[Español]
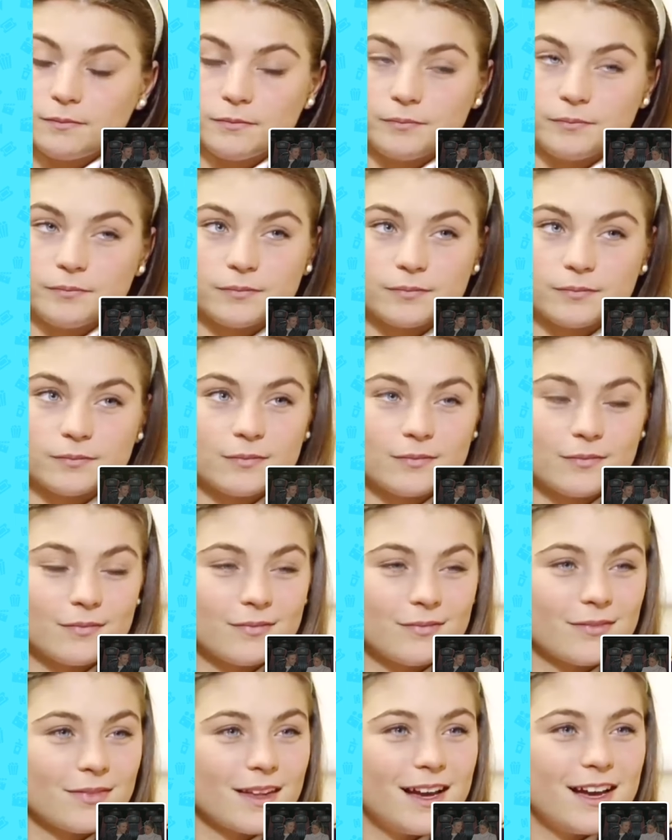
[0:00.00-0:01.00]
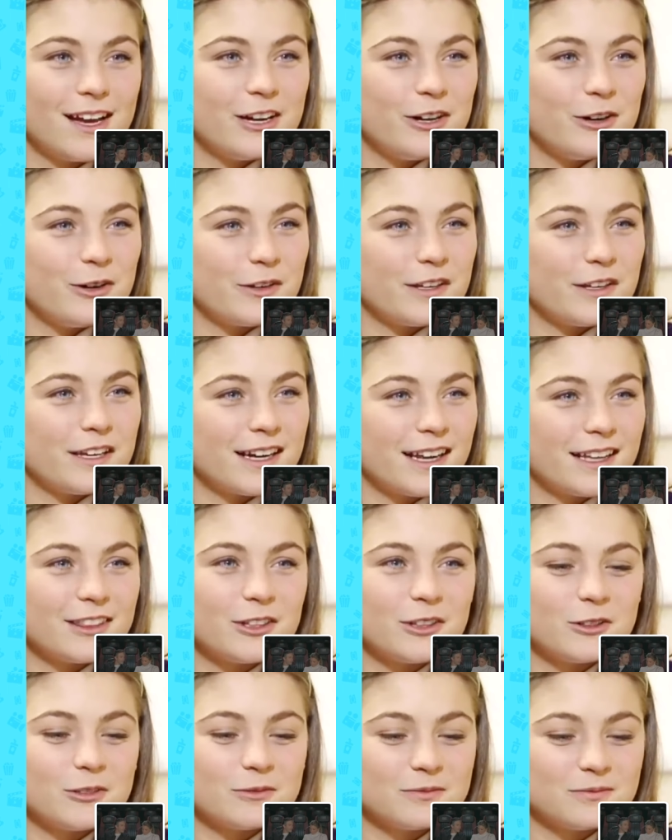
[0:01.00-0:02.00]
digo, todo es respetable,
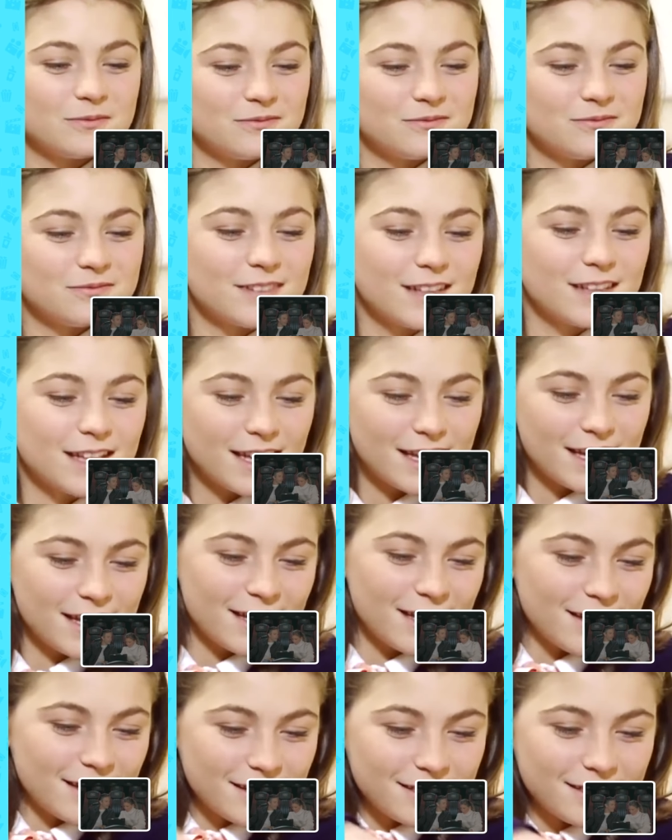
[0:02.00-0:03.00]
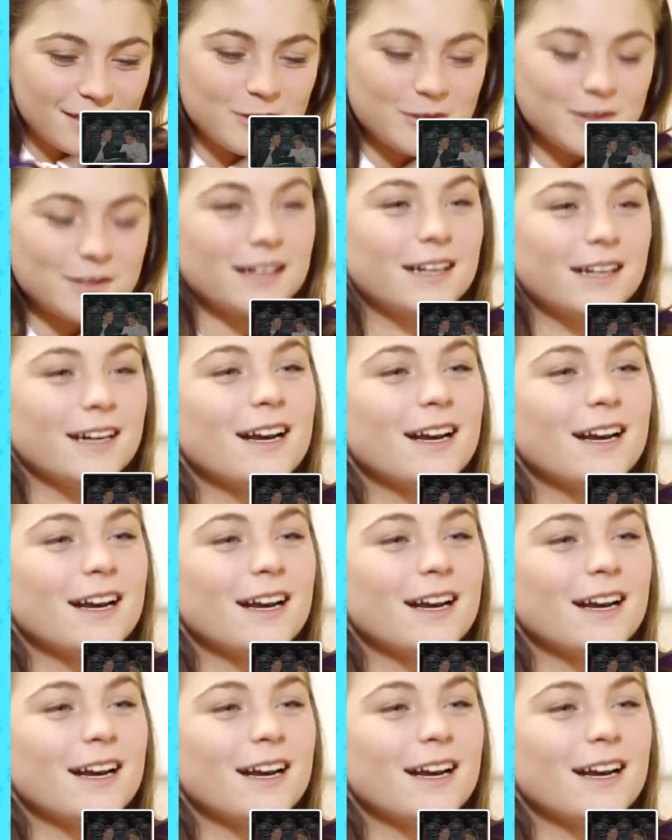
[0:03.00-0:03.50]
¿no? Pero me parece muy padre